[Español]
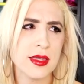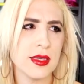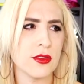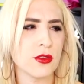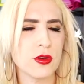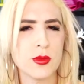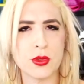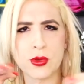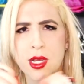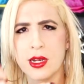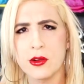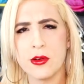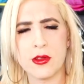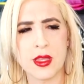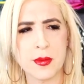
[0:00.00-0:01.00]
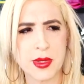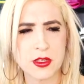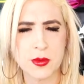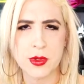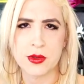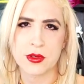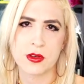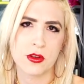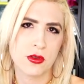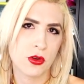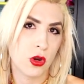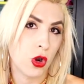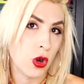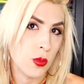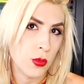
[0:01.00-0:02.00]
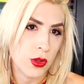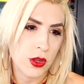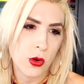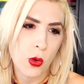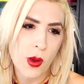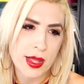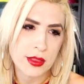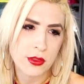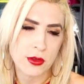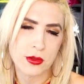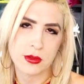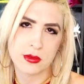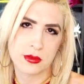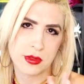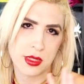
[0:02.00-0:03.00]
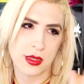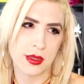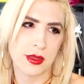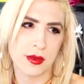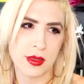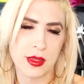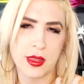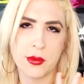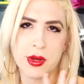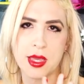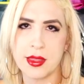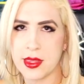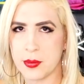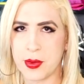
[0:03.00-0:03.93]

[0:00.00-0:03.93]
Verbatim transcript: hizo como su cálculo de más o menos cómo y cuánto eh, debería de